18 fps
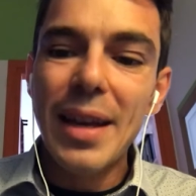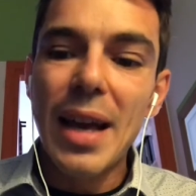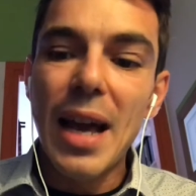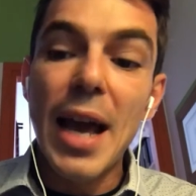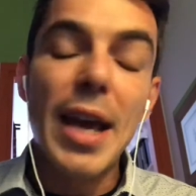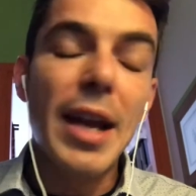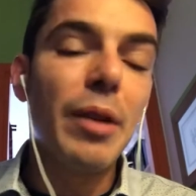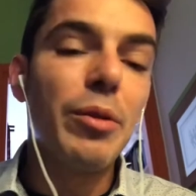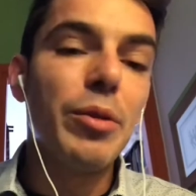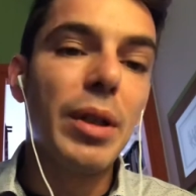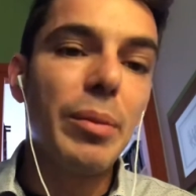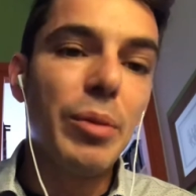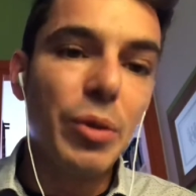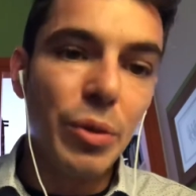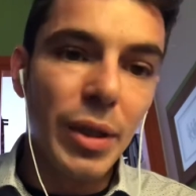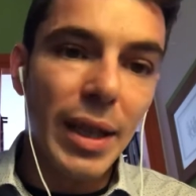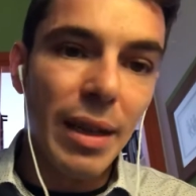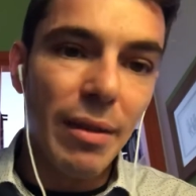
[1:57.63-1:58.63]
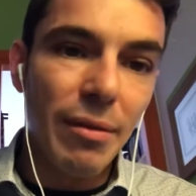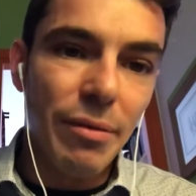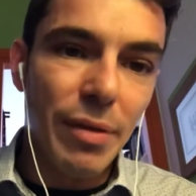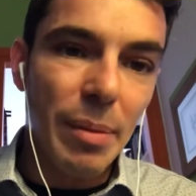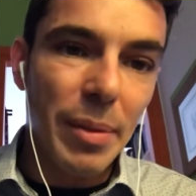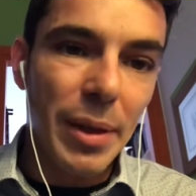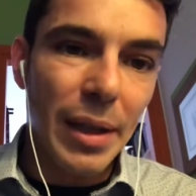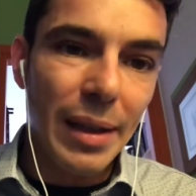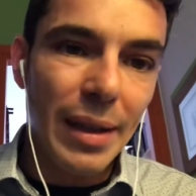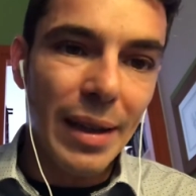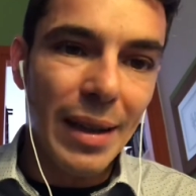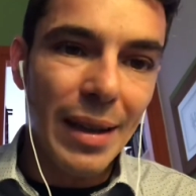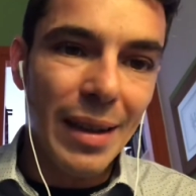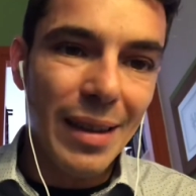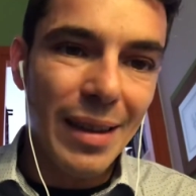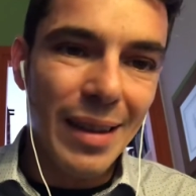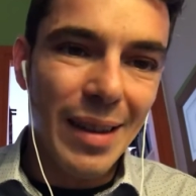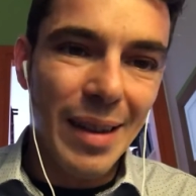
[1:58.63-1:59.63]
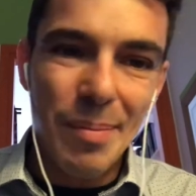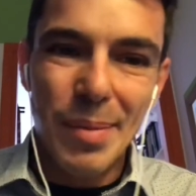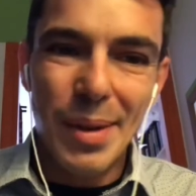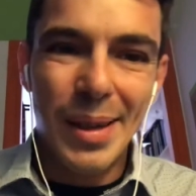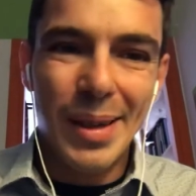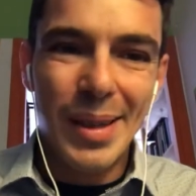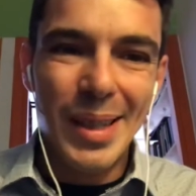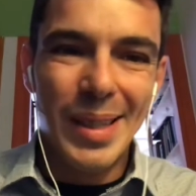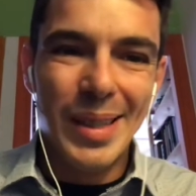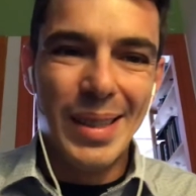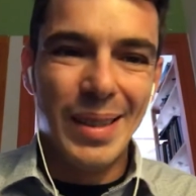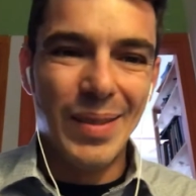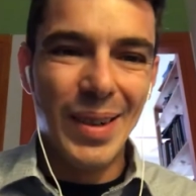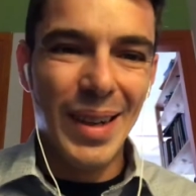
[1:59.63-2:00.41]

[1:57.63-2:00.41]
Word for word: erano una musica in famiglia. È eh, bellissimo,